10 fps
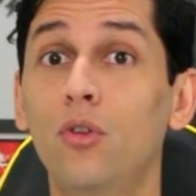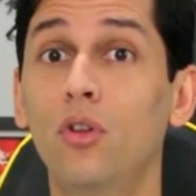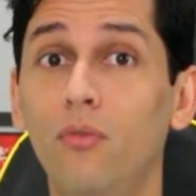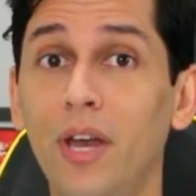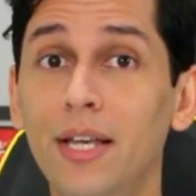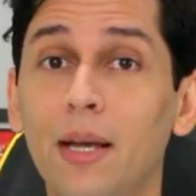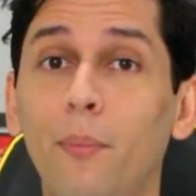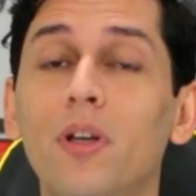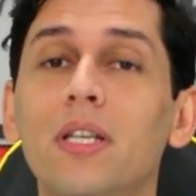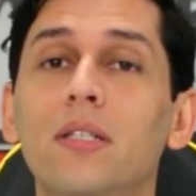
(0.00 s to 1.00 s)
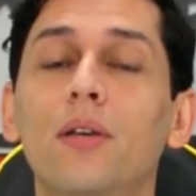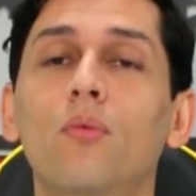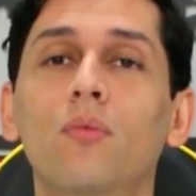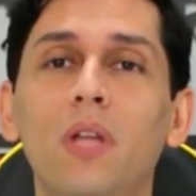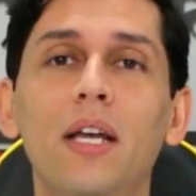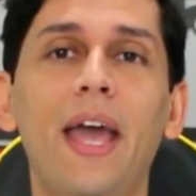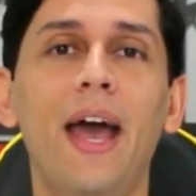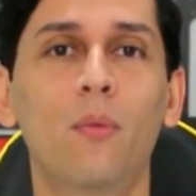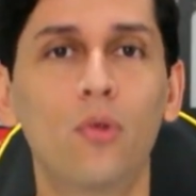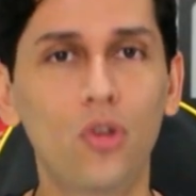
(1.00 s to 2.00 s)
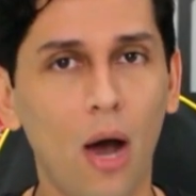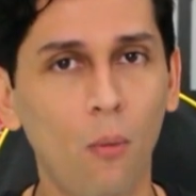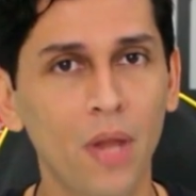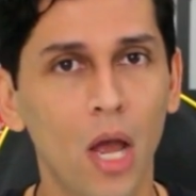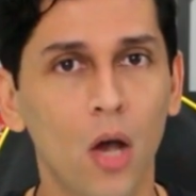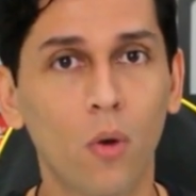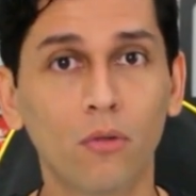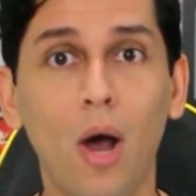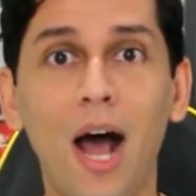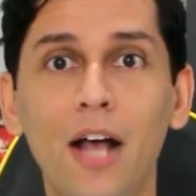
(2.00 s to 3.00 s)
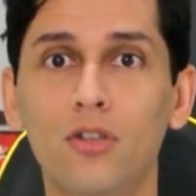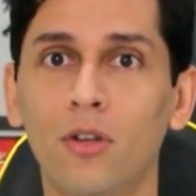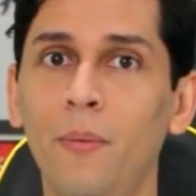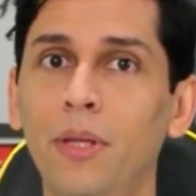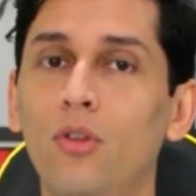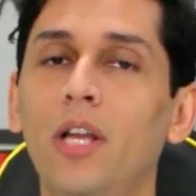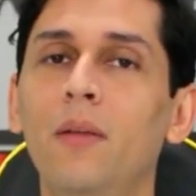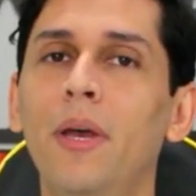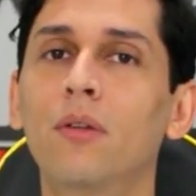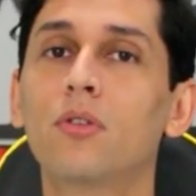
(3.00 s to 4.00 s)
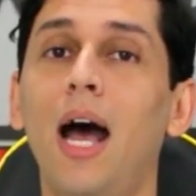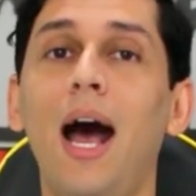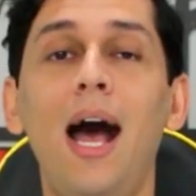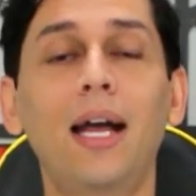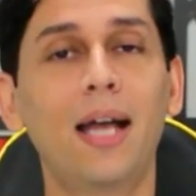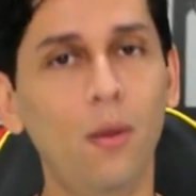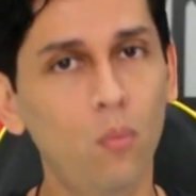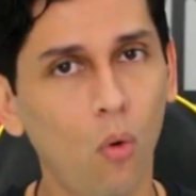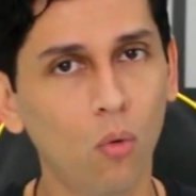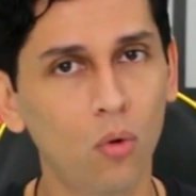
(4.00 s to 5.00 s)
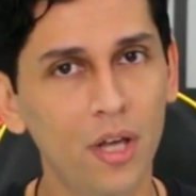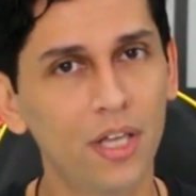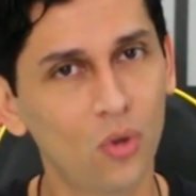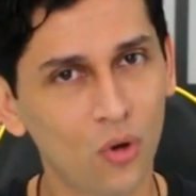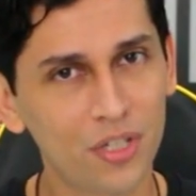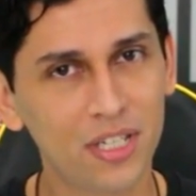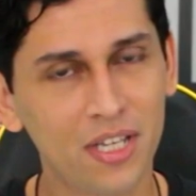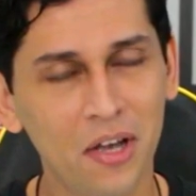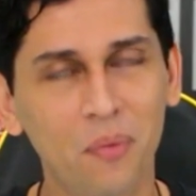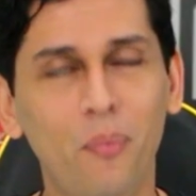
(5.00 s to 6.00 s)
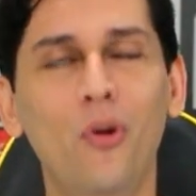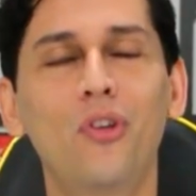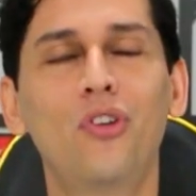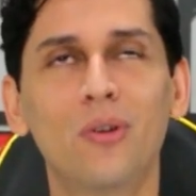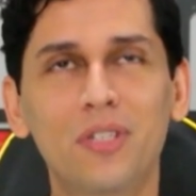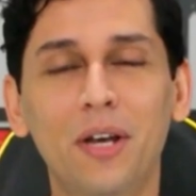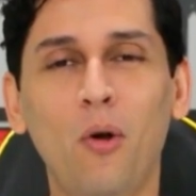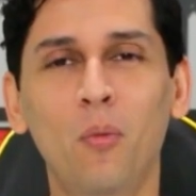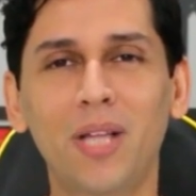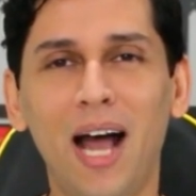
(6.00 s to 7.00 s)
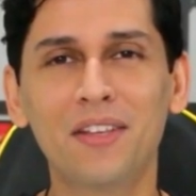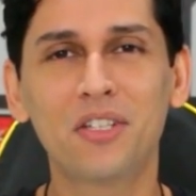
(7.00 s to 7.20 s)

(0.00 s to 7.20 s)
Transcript: de vez após a Segunda Guerra Mundial, quando o racionamento de alimentos acabou e doces podiam ser comprados